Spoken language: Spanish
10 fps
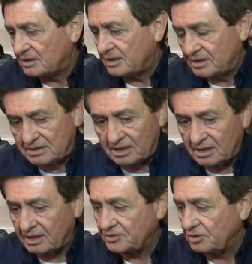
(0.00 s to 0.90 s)
hacer esta
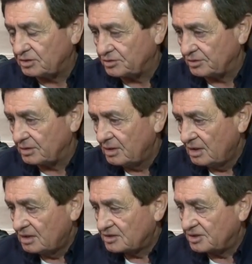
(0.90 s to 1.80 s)
aclaración,
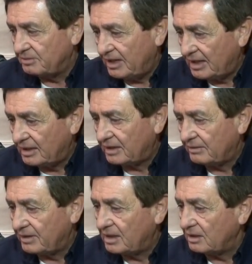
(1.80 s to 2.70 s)
si van a
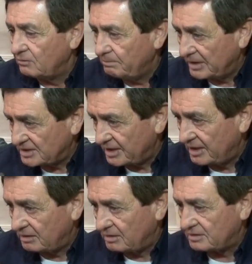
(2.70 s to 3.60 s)
llevar algún
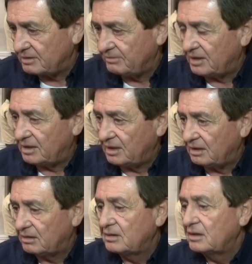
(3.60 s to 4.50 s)
paciente, si van
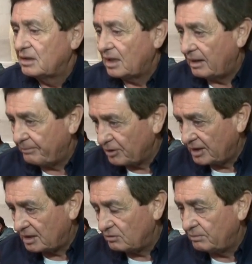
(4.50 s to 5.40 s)
a
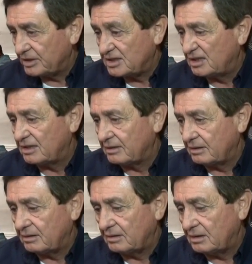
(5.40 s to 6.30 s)
apoyar algún paciente,
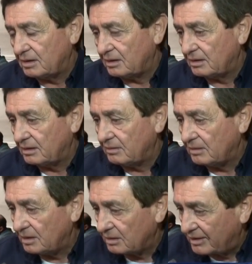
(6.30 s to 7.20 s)

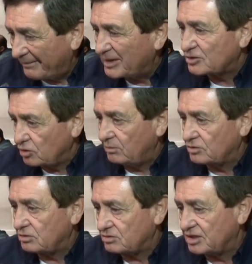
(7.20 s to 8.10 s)
también
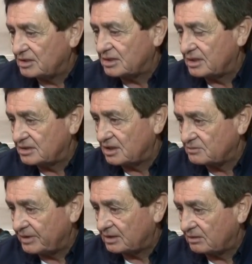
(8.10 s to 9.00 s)
somos conscientes en ese
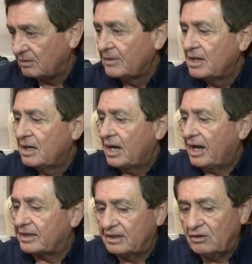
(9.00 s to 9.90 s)
aspecto
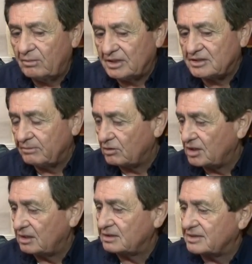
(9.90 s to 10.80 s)
aquí lo más
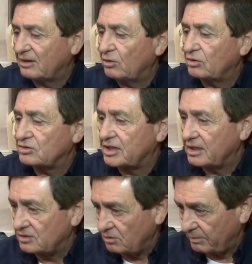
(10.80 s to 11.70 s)
importante es que luego nos
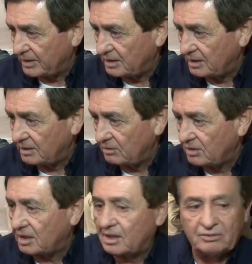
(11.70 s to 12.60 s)
quieren sorprender,
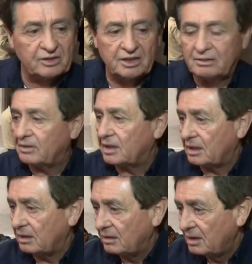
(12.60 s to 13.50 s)
¿no? Que acabo de llevar
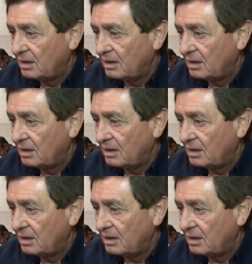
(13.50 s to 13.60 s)
a,